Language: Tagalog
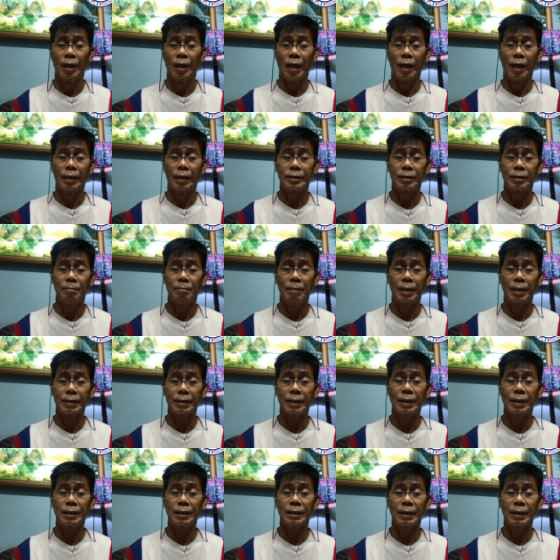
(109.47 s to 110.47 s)
ang sa
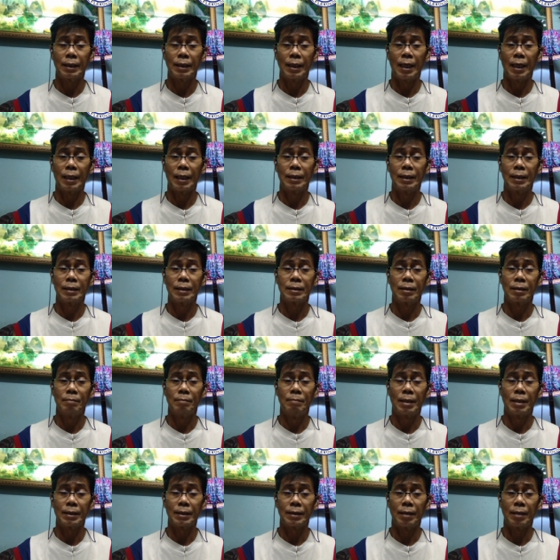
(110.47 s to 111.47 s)
bata rin, kailangan natin
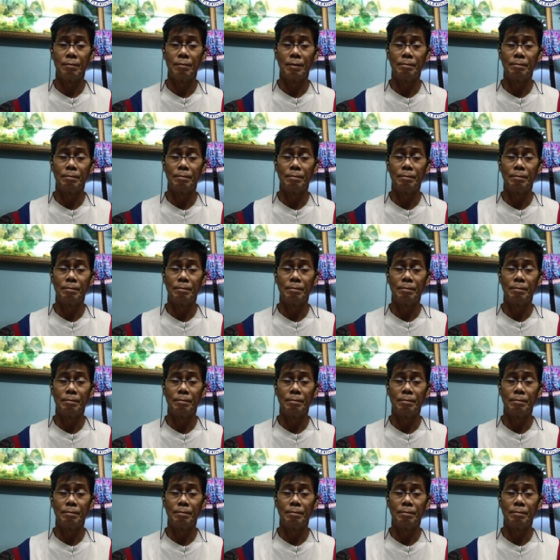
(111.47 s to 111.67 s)
ang bata ay